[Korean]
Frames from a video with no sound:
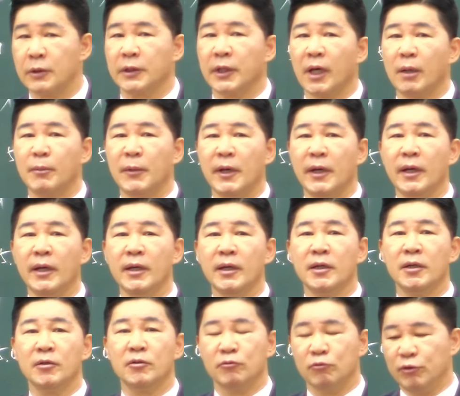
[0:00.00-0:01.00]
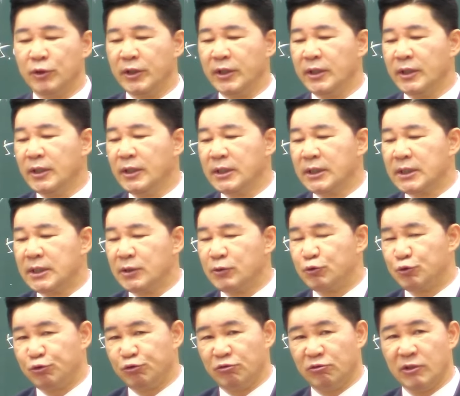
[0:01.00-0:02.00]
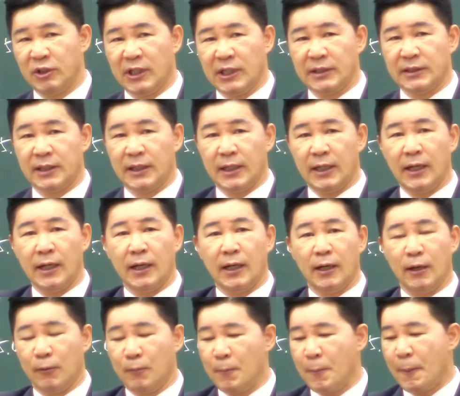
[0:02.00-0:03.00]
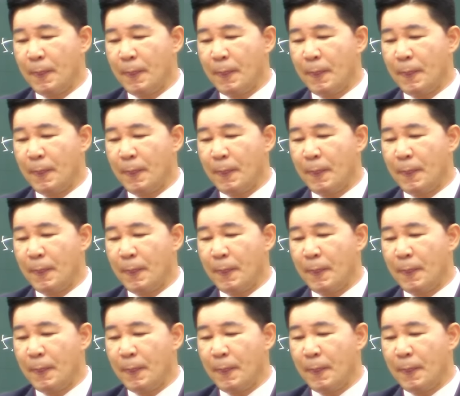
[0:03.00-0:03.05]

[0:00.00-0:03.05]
그다음에 우리 그 중어를 갖다가